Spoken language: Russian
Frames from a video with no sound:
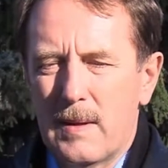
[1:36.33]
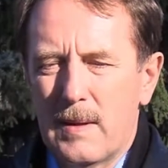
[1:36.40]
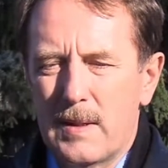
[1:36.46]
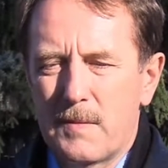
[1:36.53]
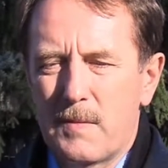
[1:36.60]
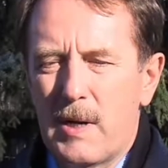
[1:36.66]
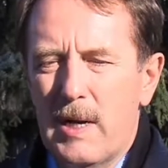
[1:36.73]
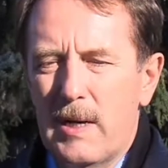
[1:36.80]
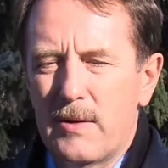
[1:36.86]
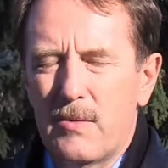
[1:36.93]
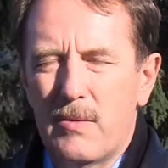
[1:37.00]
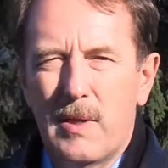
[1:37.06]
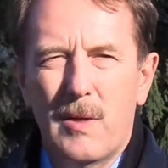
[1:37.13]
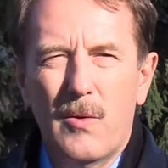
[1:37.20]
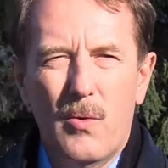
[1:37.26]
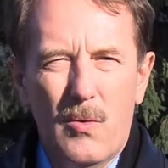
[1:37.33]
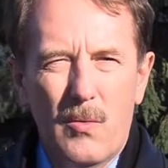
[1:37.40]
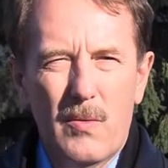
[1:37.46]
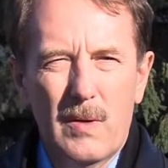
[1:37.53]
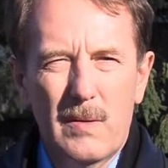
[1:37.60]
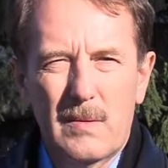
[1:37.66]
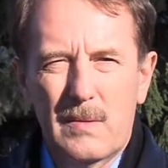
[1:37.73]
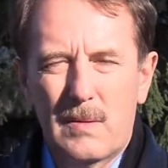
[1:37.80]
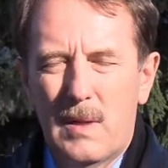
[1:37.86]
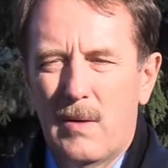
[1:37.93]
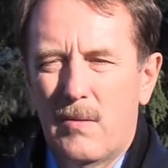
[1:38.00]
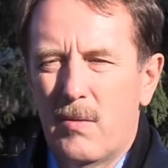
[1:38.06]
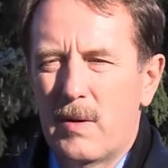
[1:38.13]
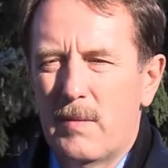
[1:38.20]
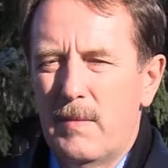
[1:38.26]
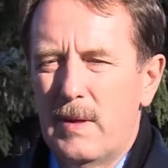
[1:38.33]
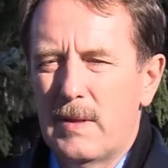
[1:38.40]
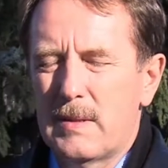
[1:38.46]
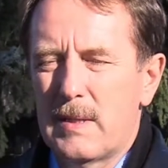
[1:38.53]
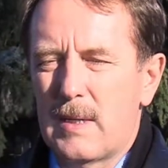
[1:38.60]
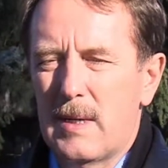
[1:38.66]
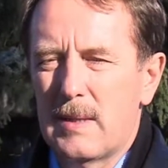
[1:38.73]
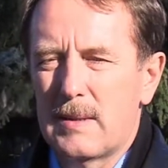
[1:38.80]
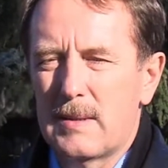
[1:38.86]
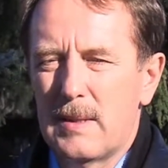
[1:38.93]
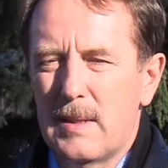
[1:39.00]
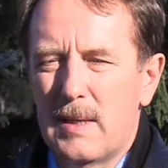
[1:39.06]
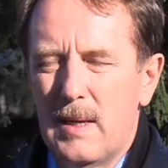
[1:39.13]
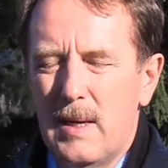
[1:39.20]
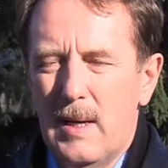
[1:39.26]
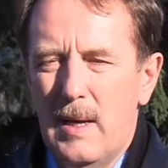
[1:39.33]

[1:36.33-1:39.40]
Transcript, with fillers: избрали туда нового главу администрации.